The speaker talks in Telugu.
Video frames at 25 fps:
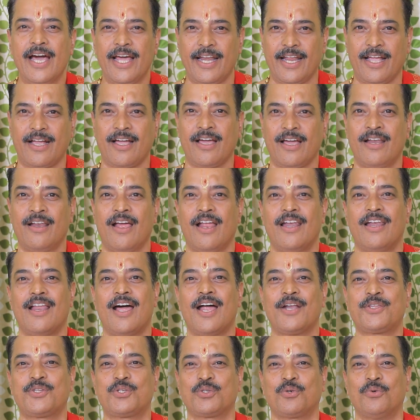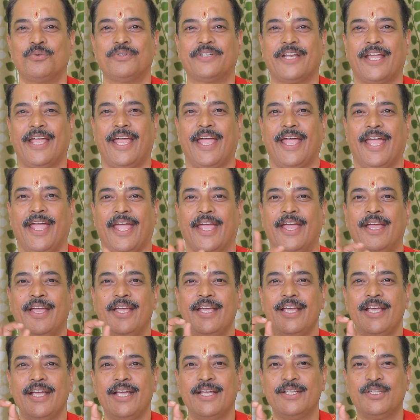రెక్కలు అల్లార్చుకుంటే
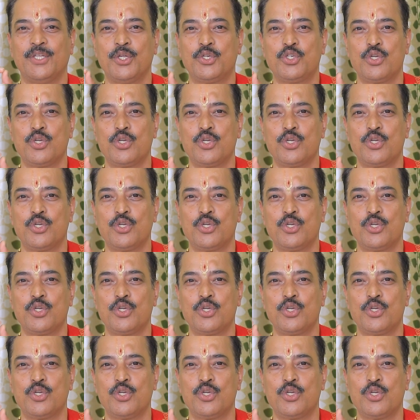ఇది